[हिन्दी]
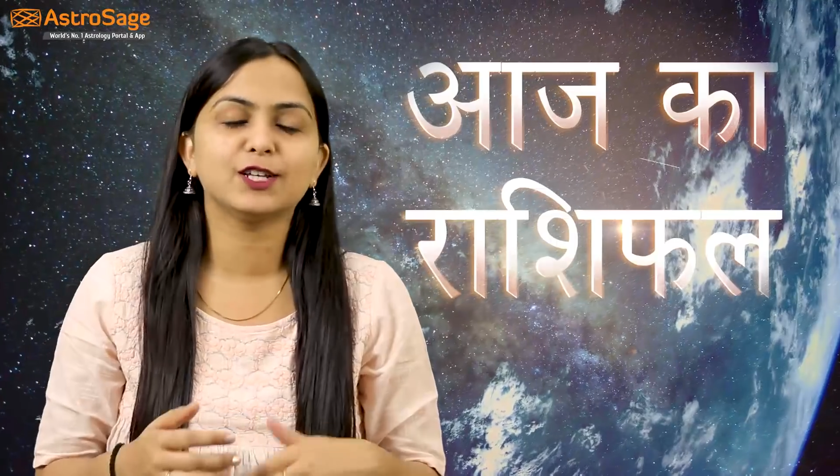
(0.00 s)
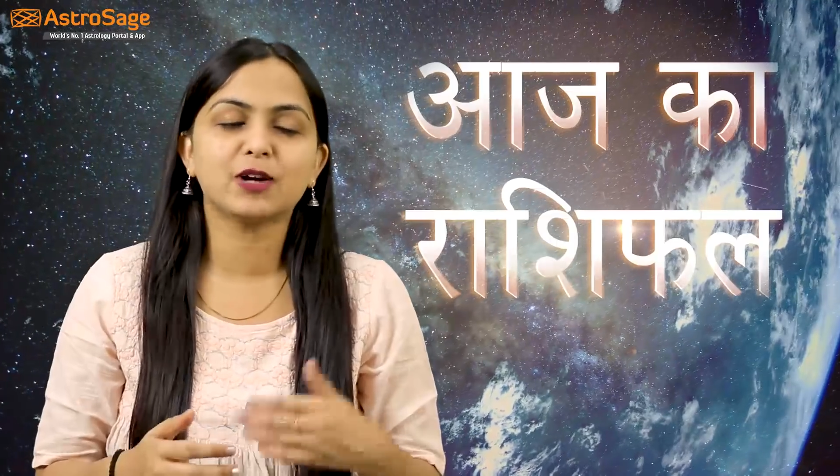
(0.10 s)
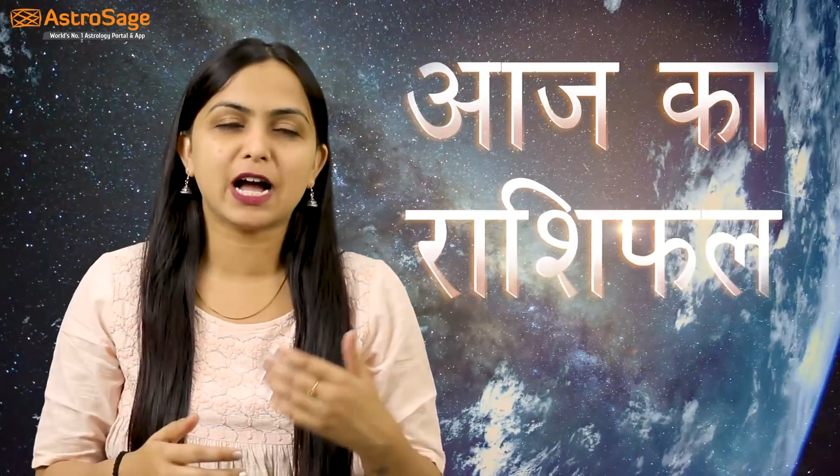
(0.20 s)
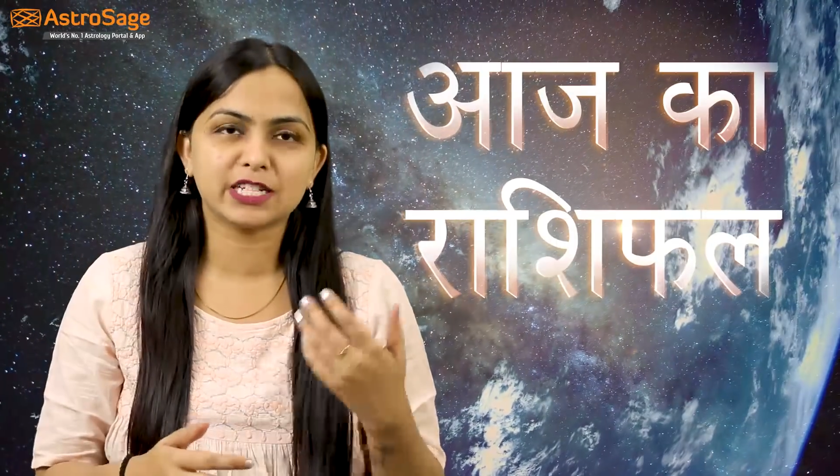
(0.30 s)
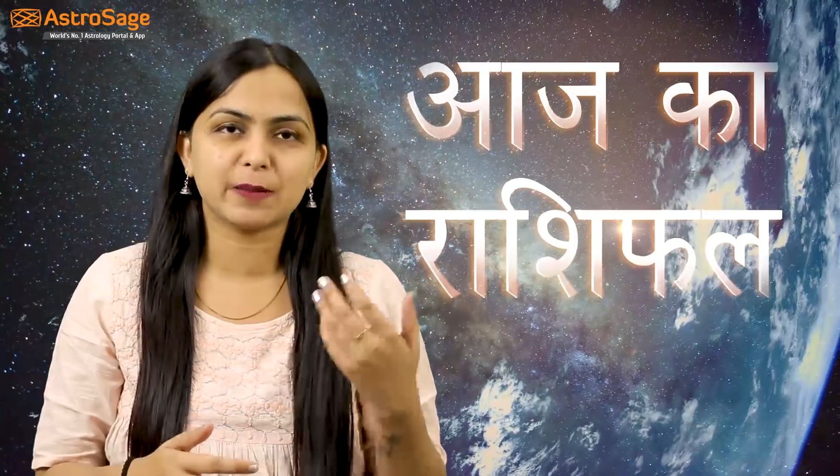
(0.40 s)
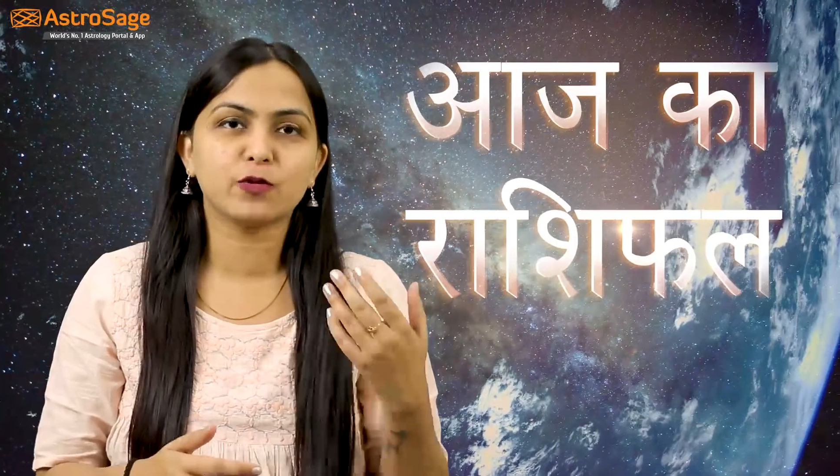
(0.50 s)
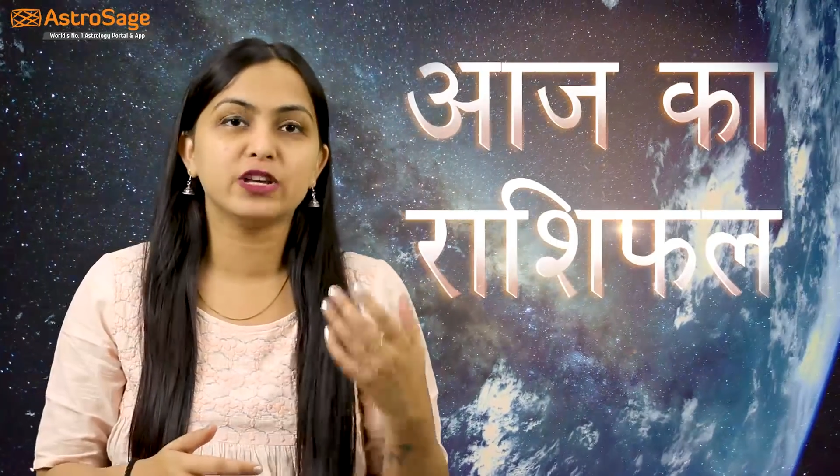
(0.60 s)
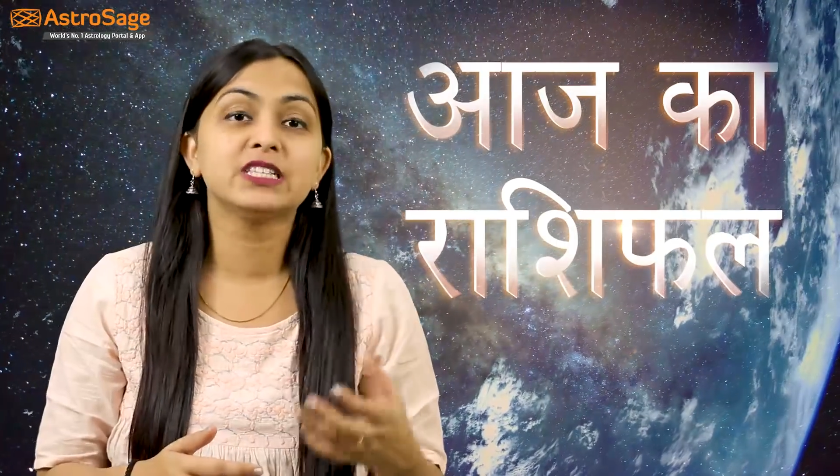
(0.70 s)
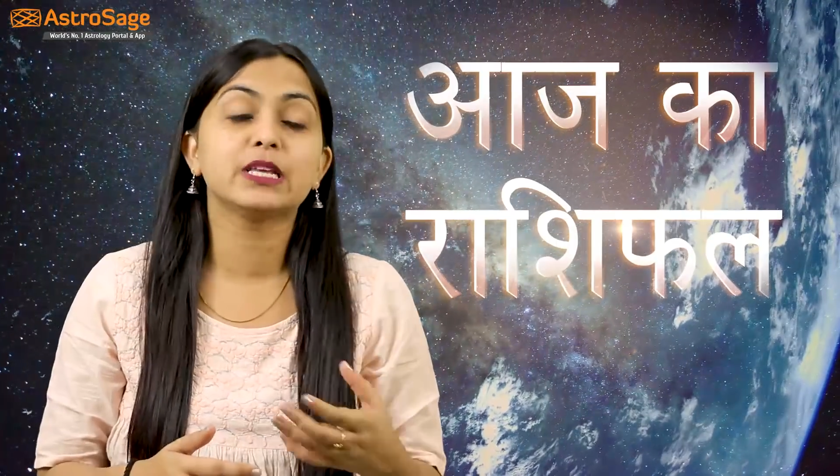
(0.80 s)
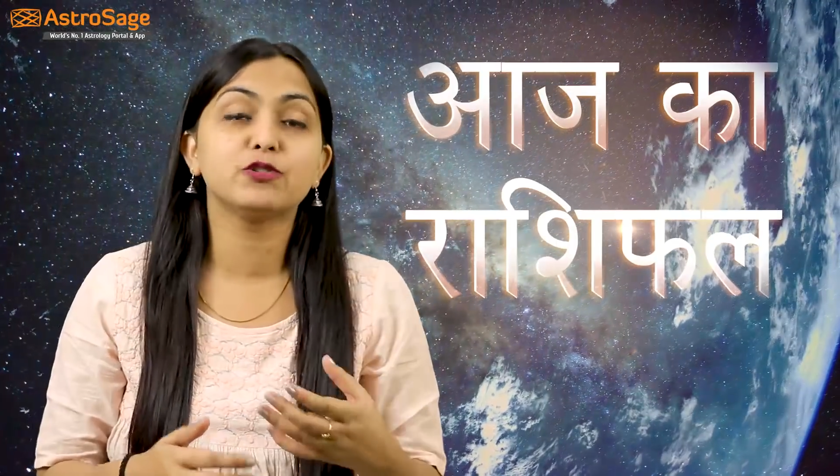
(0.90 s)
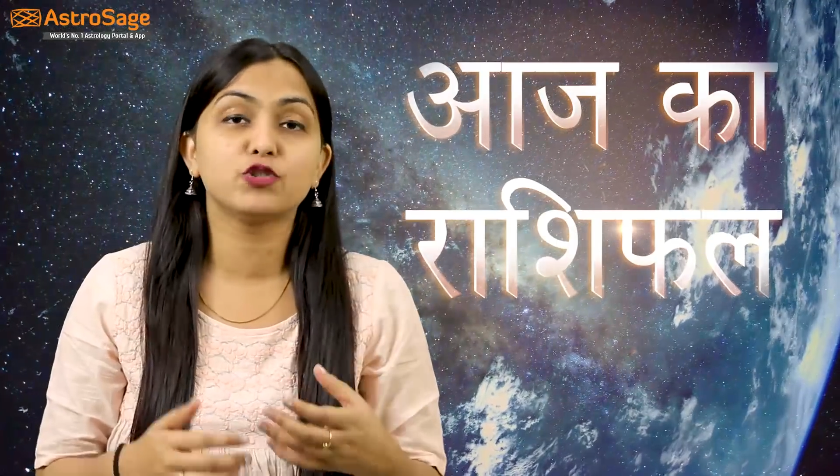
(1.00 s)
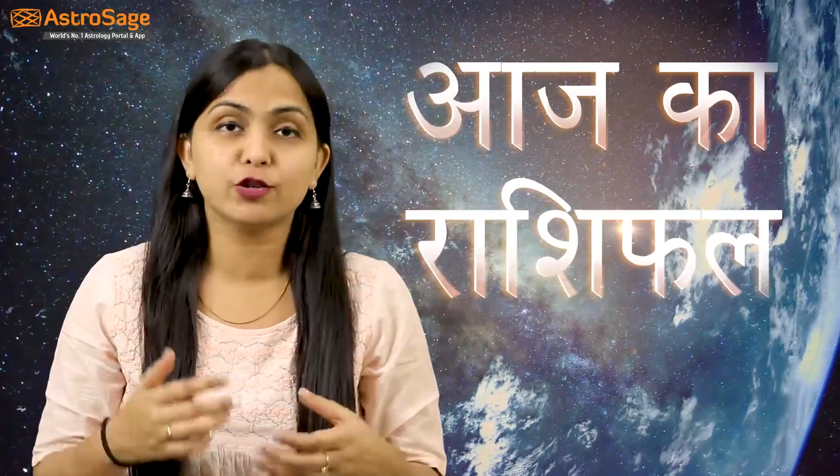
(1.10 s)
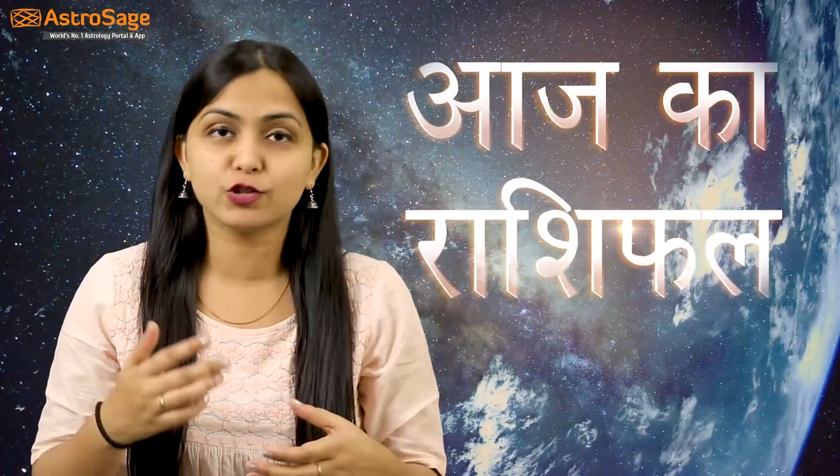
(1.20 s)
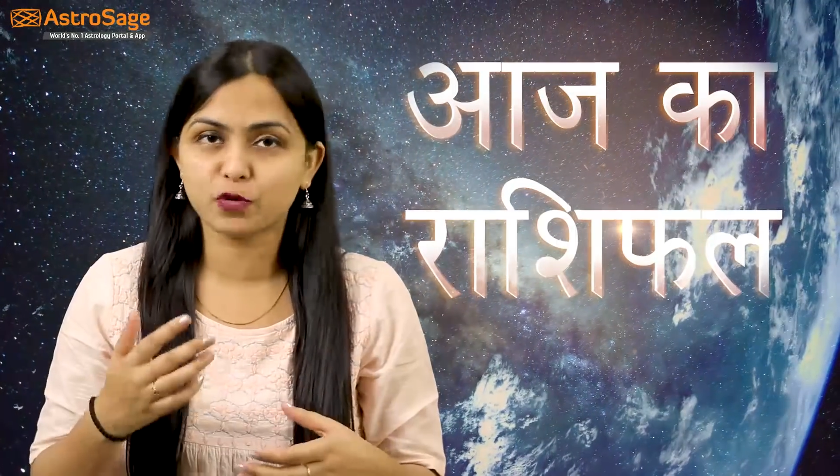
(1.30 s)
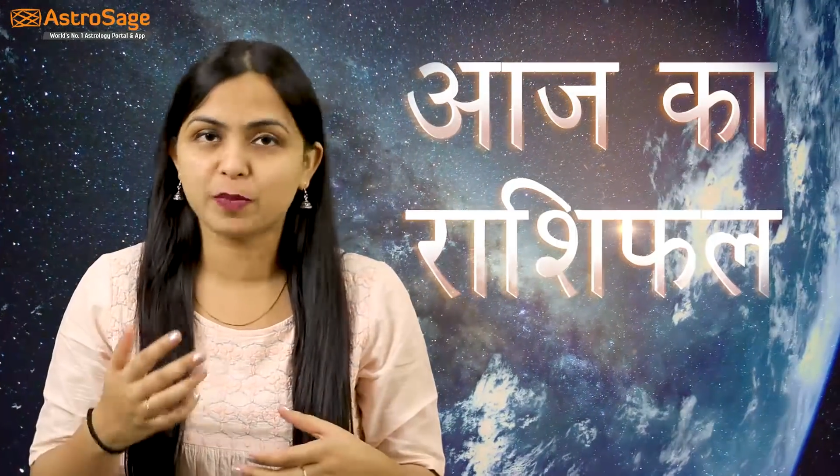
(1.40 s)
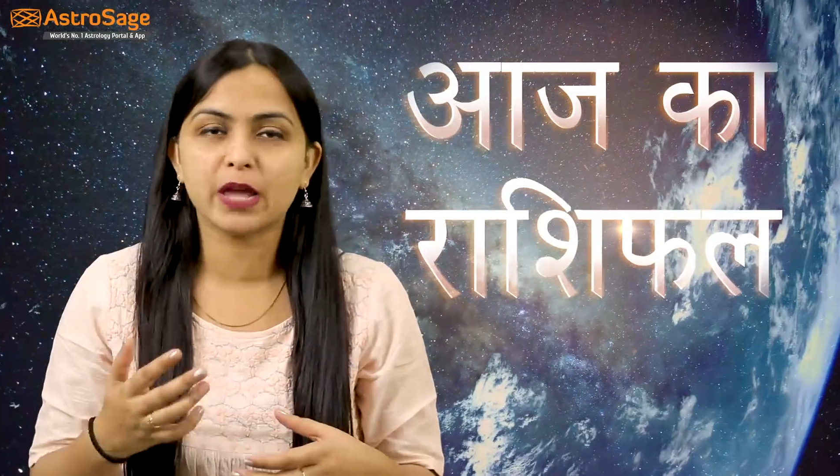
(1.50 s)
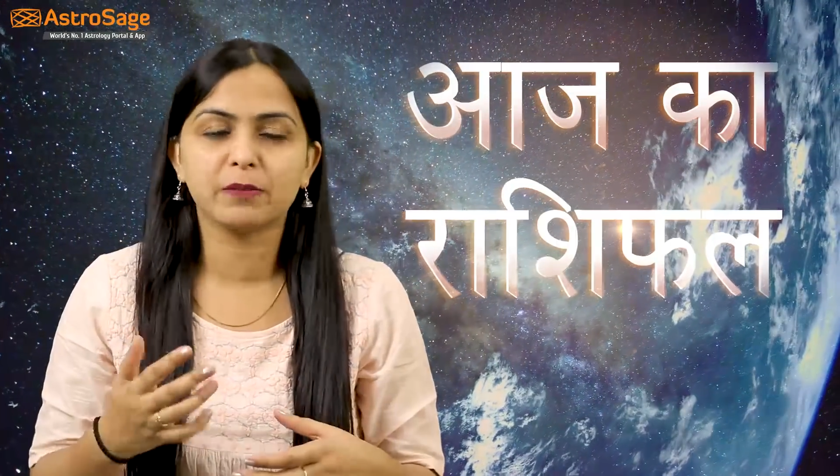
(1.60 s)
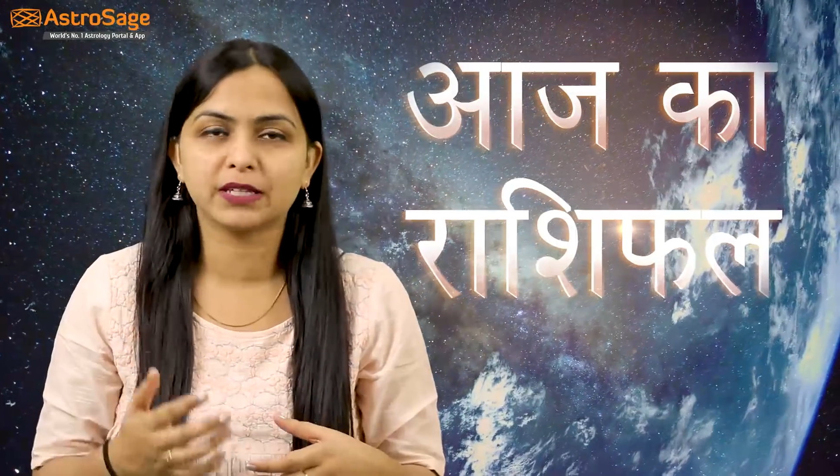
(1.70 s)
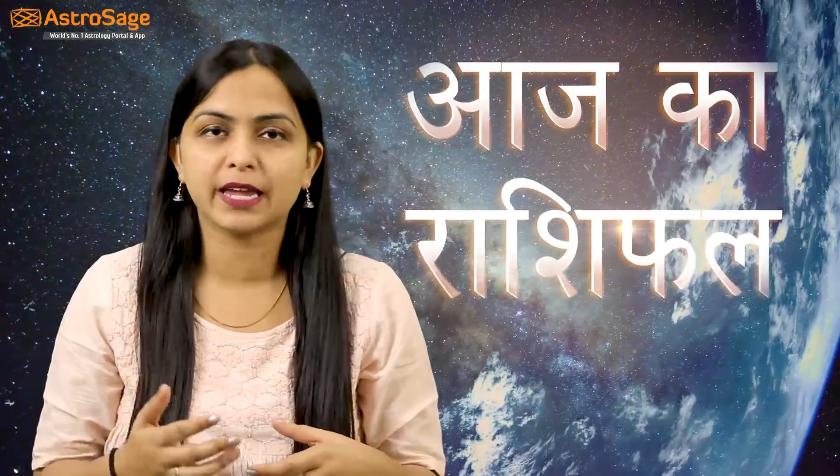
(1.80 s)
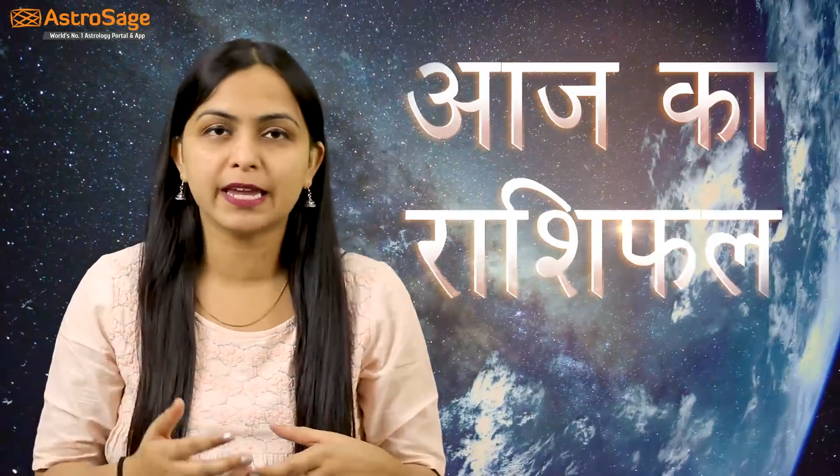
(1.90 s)
दिन है तो आज आपको इनसे भी जुड़ी कुछ
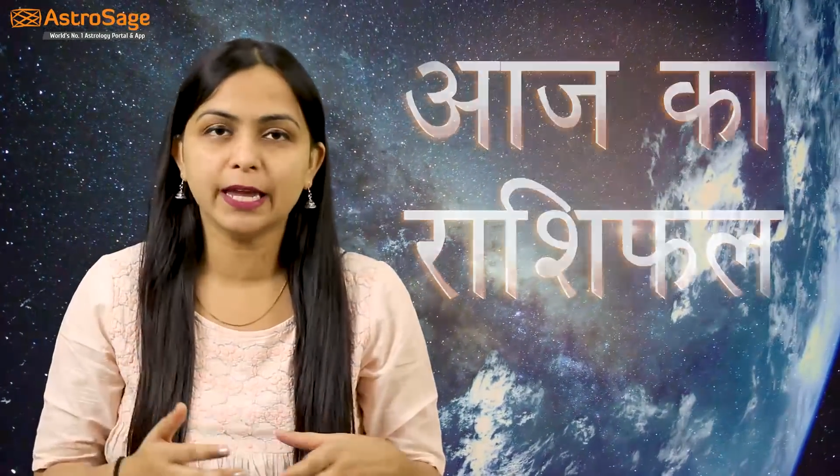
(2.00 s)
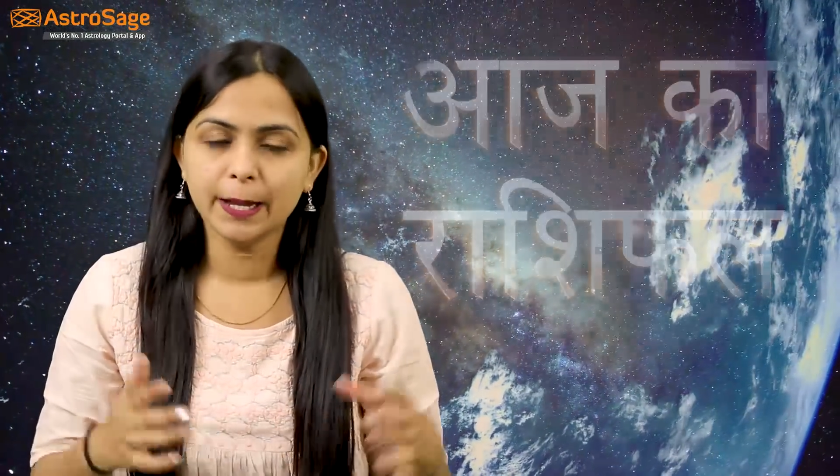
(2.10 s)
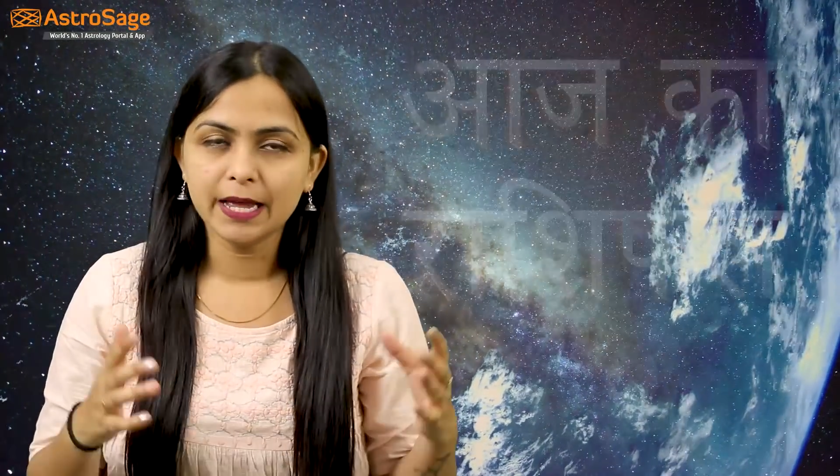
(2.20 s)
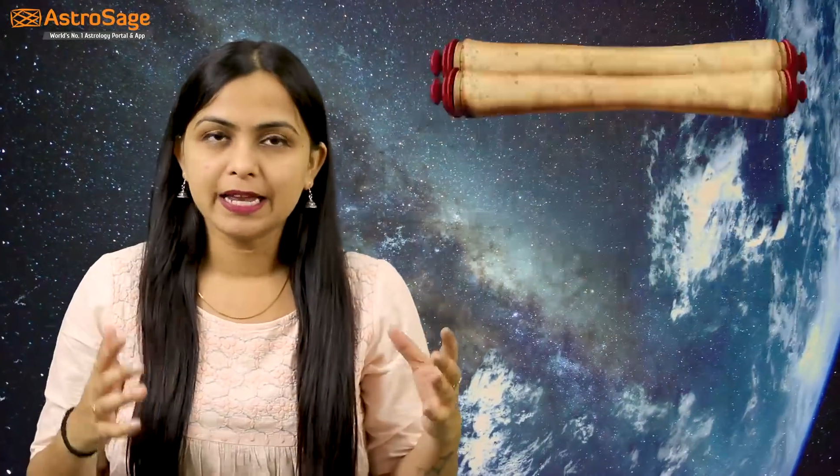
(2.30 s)
उपाय बताएंगे